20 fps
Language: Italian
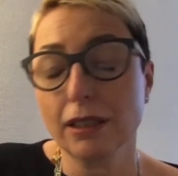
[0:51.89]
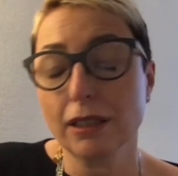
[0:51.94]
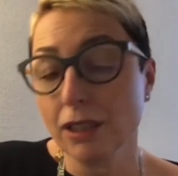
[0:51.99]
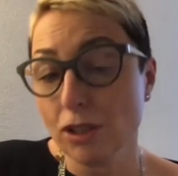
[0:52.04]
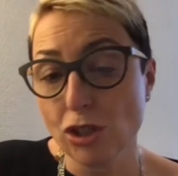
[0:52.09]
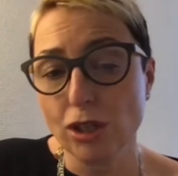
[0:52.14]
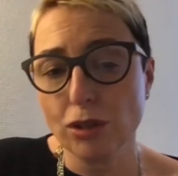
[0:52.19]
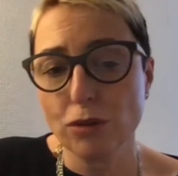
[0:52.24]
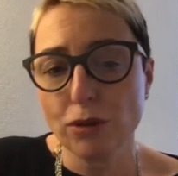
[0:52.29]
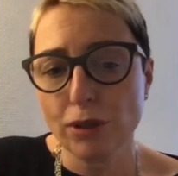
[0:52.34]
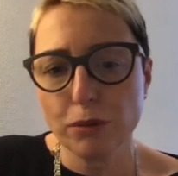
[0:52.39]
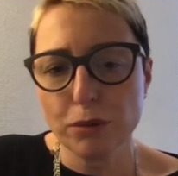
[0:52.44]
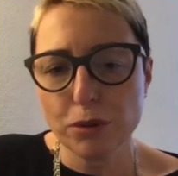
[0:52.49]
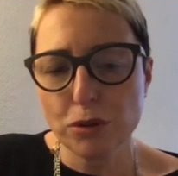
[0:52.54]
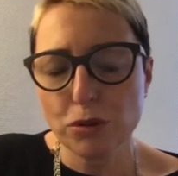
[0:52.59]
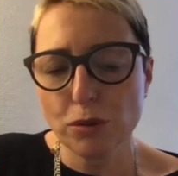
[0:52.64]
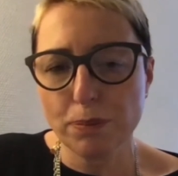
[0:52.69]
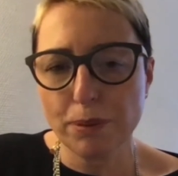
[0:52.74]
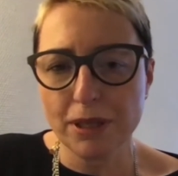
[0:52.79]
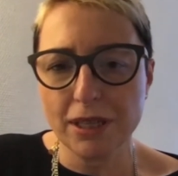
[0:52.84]
che c'è ancora in
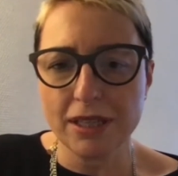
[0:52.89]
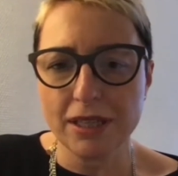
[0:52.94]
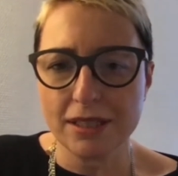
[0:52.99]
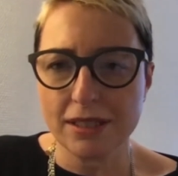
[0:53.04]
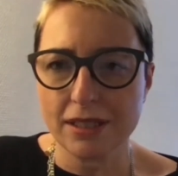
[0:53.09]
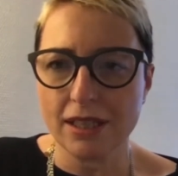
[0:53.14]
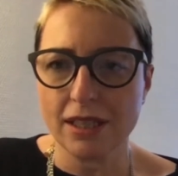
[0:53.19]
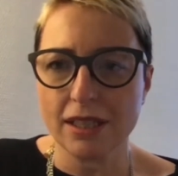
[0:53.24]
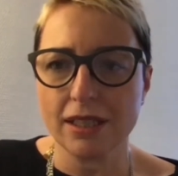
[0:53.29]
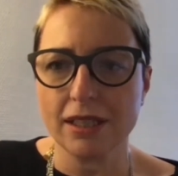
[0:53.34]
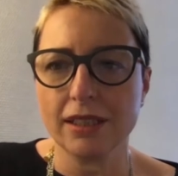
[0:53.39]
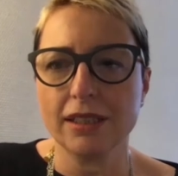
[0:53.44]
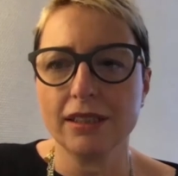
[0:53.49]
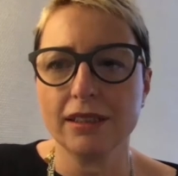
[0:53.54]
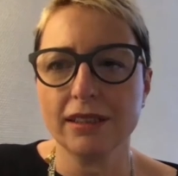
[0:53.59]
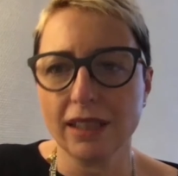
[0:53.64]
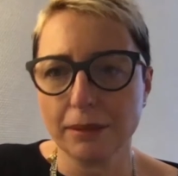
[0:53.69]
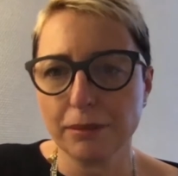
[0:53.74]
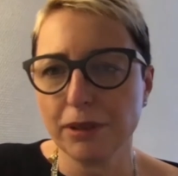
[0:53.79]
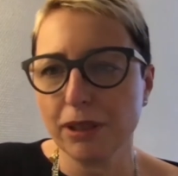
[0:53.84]
questo paese in
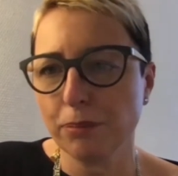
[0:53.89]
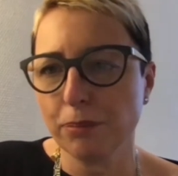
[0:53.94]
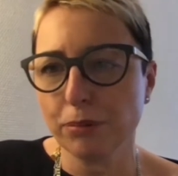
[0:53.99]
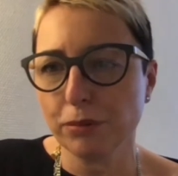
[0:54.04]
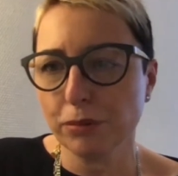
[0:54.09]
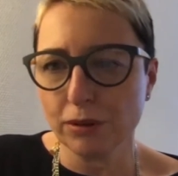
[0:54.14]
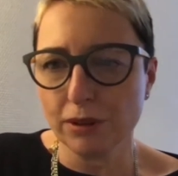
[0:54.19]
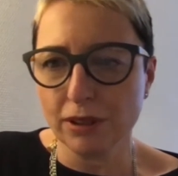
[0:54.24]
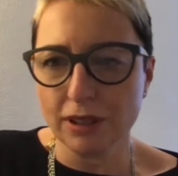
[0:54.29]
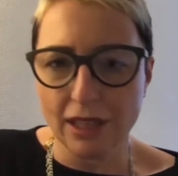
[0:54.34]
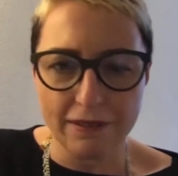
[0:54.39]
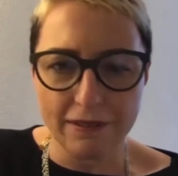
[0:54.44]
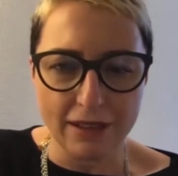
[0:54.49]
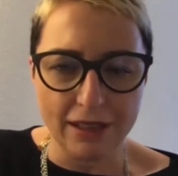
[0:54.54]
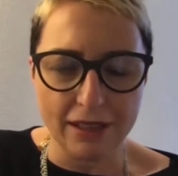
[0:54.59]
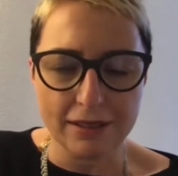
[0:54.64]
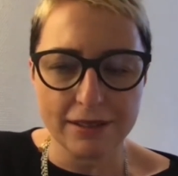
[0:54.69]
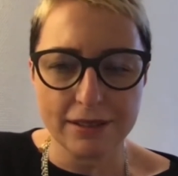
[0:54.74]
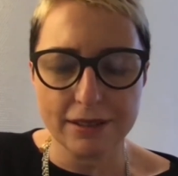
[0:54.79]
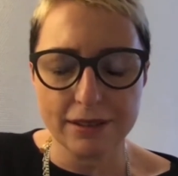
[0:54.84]
termini appunto di
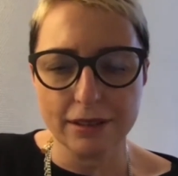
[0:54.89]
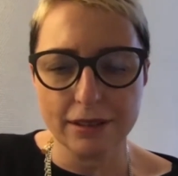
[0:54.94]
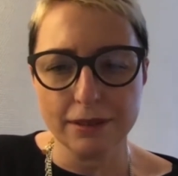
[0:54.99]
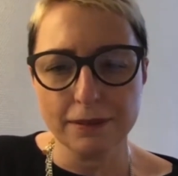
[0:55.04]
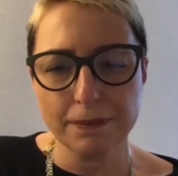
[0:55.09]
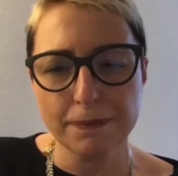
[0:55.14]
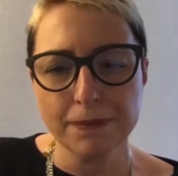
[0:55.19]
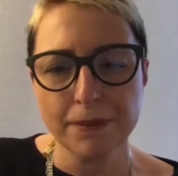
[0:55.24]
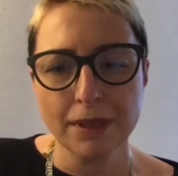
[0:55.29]
diversity.